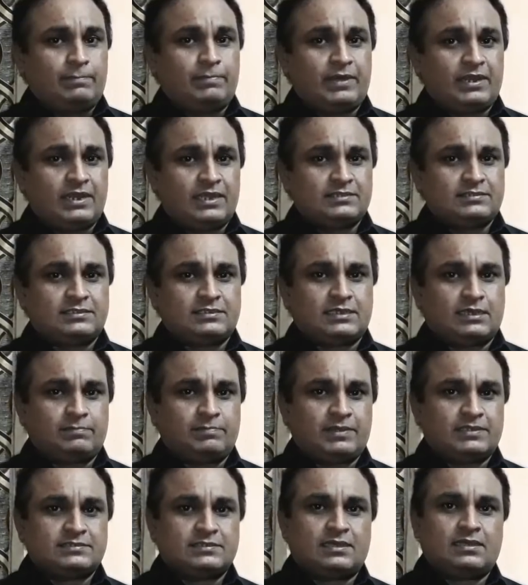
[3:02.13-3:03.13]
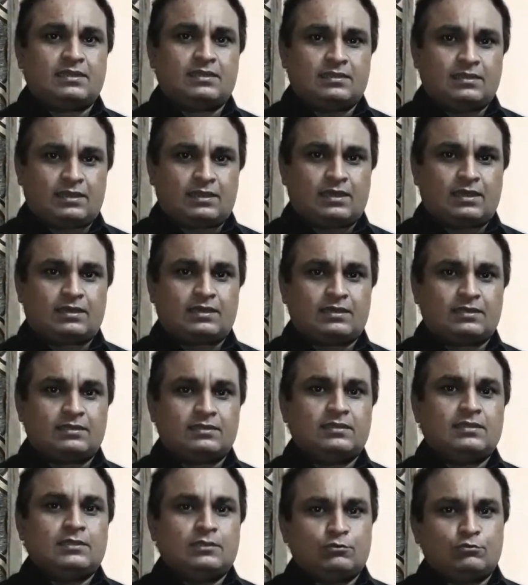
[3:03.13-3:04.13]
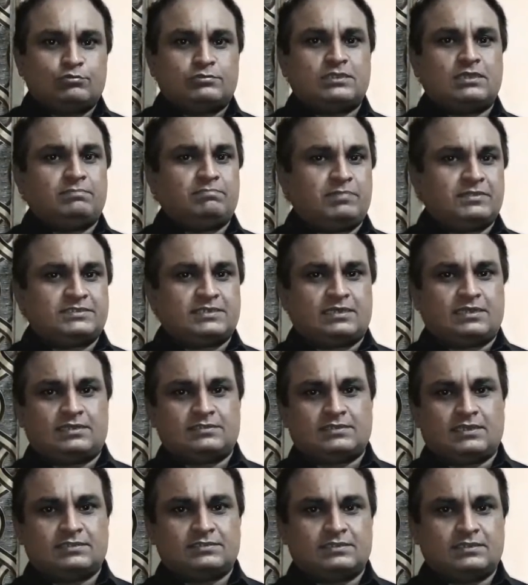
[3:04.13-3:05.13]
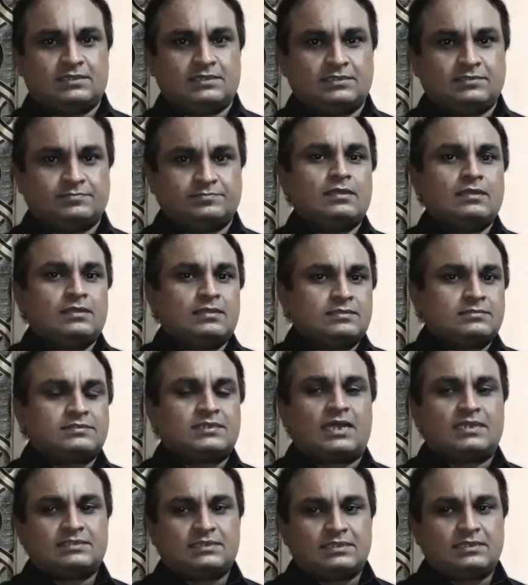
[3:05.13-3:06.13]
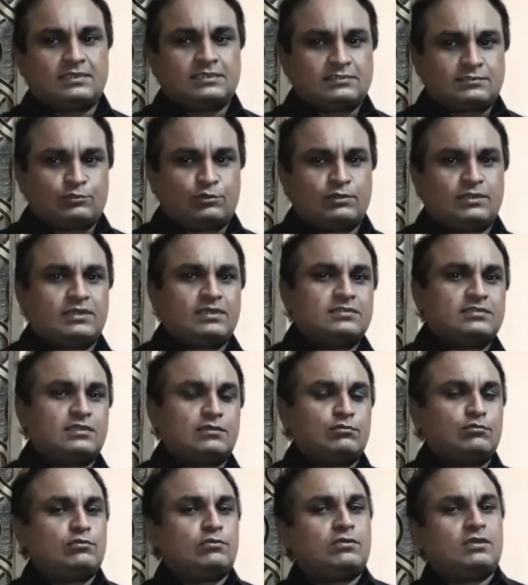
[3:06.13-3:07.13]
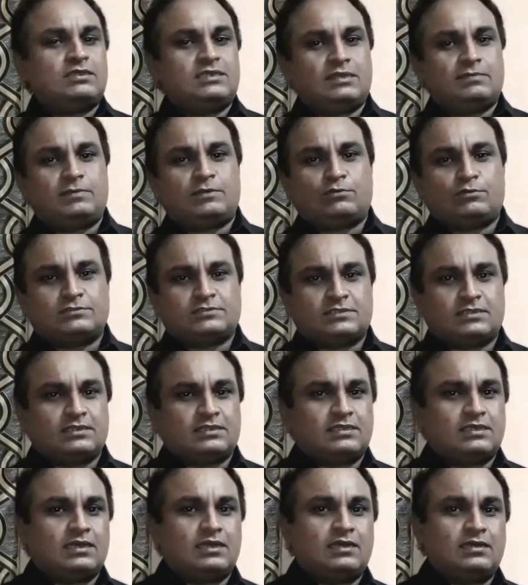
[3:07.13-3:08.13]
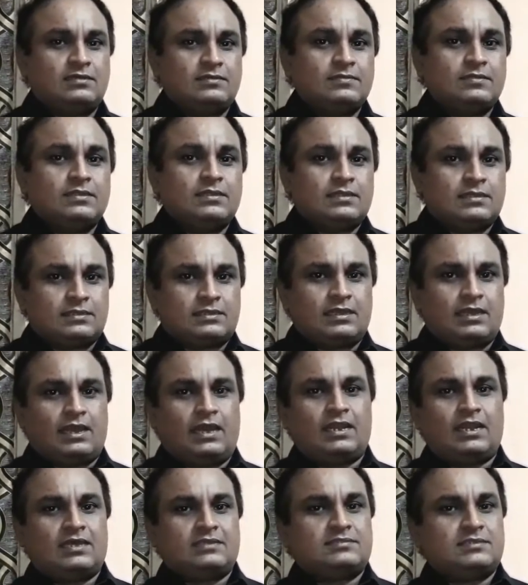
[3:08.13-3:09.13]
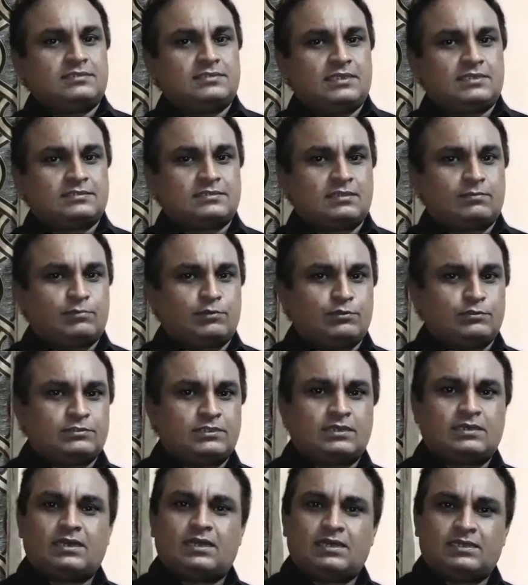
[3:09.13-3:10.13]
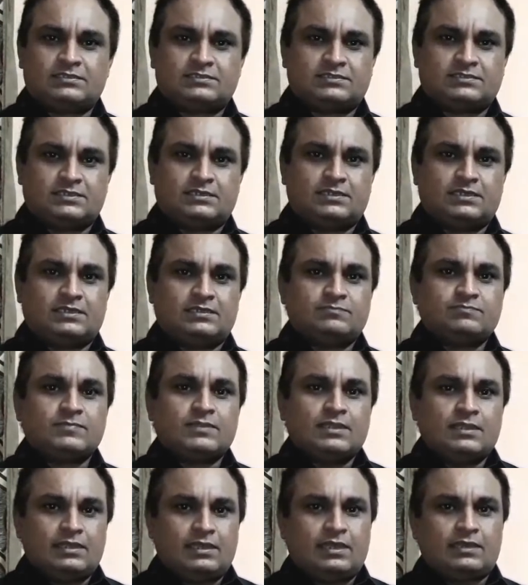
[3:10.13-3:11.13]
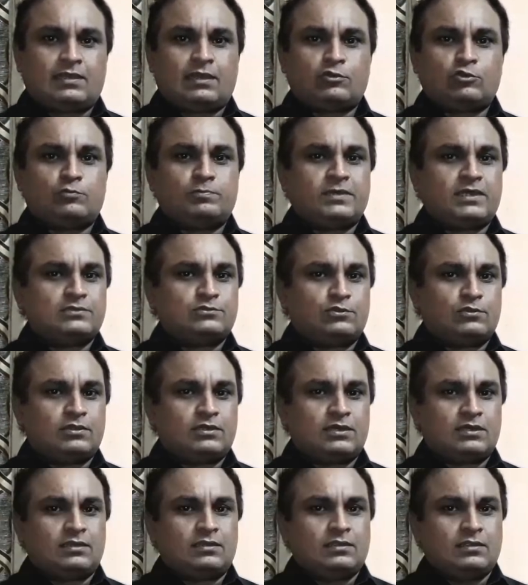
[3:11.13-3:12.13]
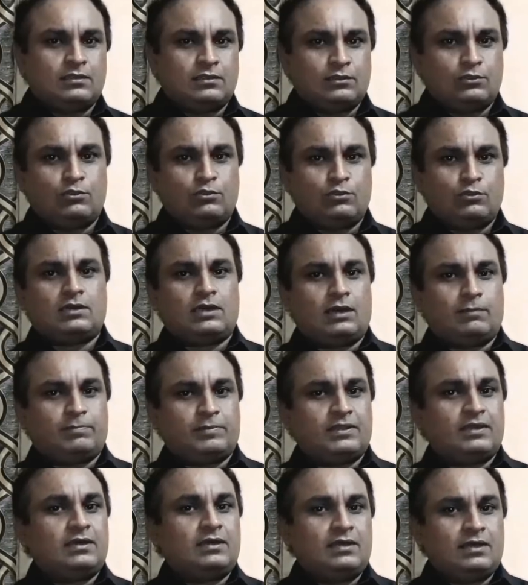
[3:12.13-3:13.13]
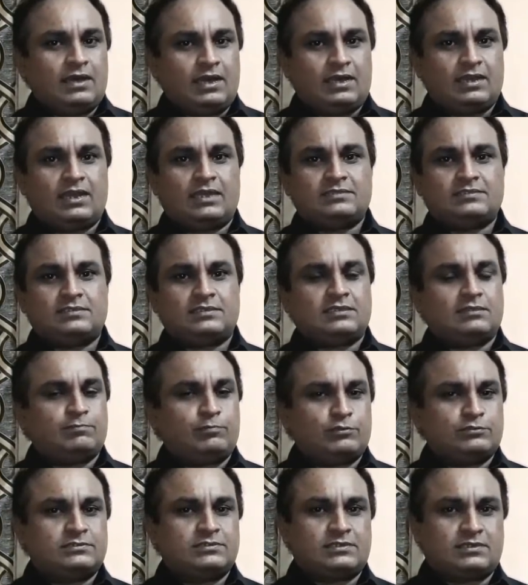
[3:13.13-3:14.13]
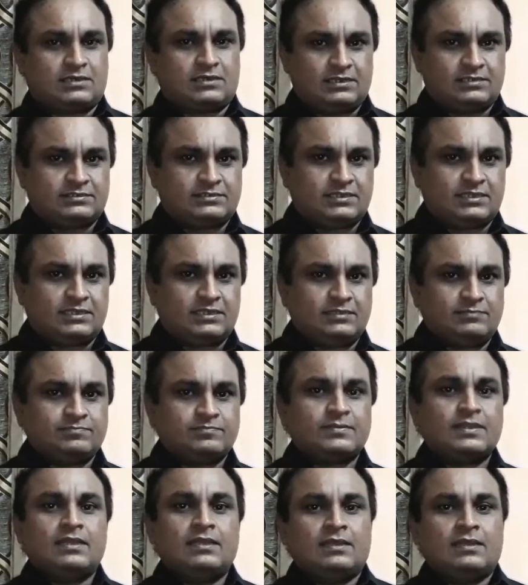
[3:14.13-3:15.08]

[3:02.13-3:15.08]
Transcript: आप एल का पैसा लगाकर उसे बचाना चाहते हैं साथ ही इस ट्वीट के अंदर उन्होंने ये भी क्वेश्चन किया कि एल देश के भरोसे का एक चिन्ह है एक एक रुपया जोड़कर लोग अपना एल की पॉलिसी खरीदते हैं